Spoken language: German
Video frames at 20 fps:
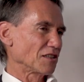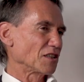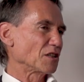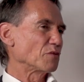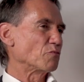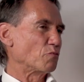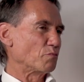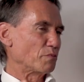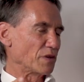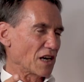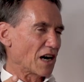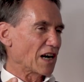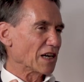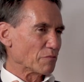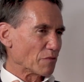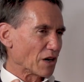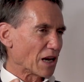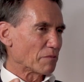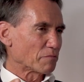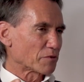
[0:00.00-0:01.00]
Ich bin
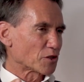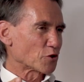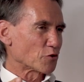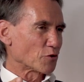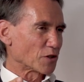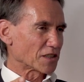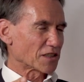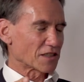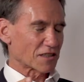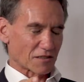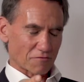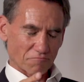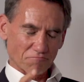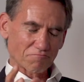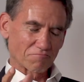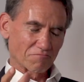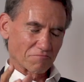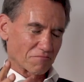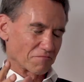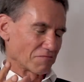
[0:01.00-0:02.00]
einmal abgestürzt,
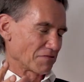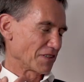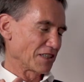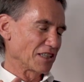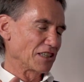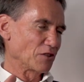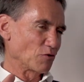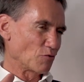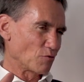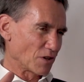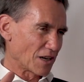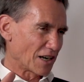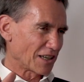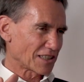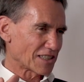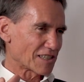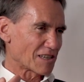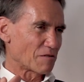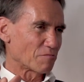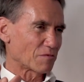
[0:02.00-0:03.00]
in der
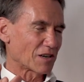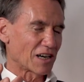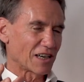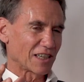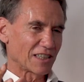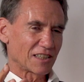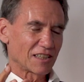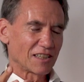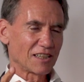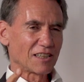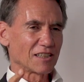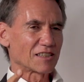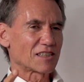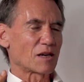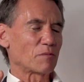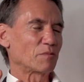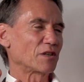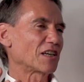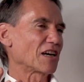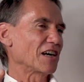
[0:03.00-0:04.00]
Unachtsamkeit, jetzt
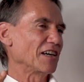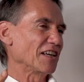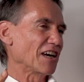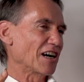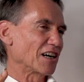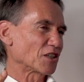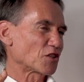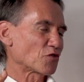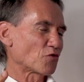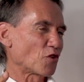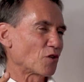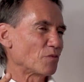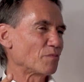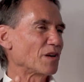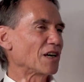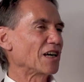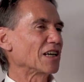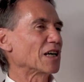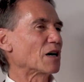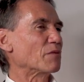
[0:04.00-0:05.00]
habe ich keine Angst vor dem
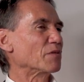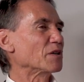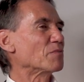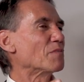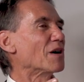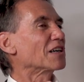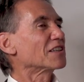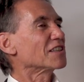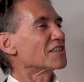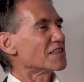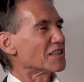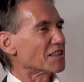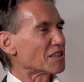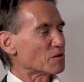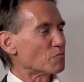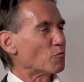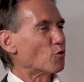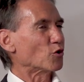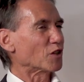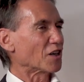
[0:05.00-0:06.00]
Berg, aber ich mache das
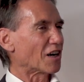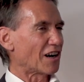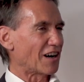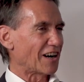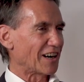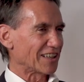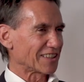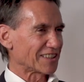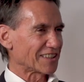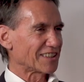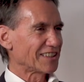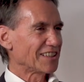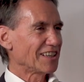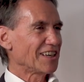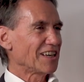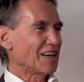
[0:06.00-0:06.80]
jetzt moderat.